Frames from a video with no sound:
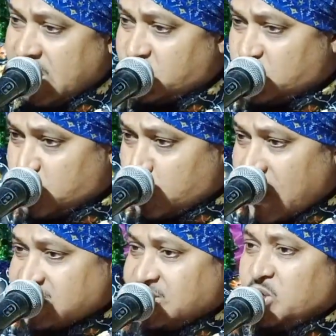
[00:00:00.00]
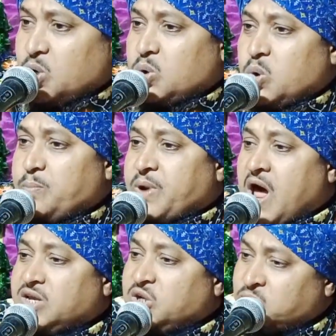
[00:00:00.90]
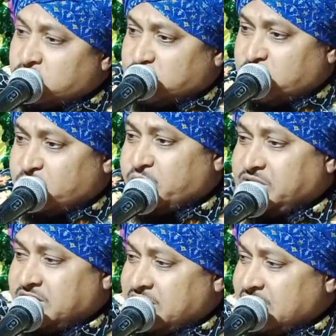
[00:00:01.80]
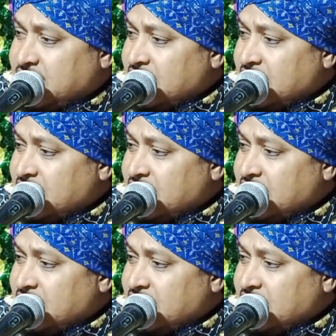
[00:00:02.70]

এই চৌরাশি লক্ষ প্রাণীর মধ্য হইতে